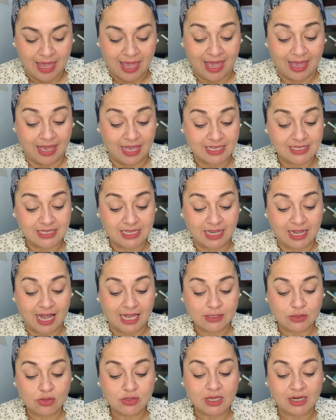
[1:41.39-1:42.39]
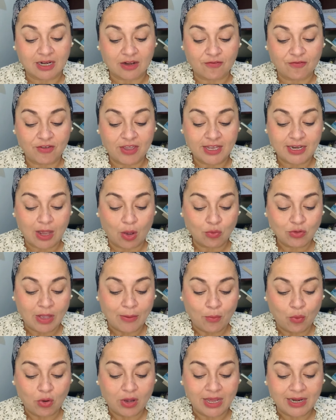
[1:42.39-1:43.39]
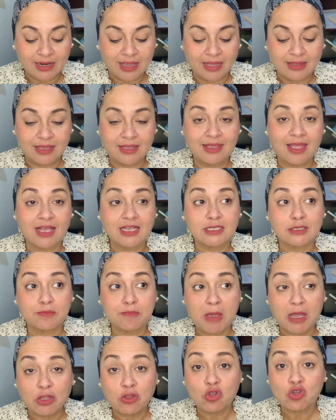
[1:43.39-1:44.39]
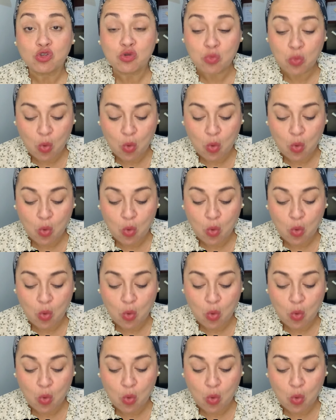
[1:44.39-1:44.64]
en este caso se refiere a una mujer que tiene aspectos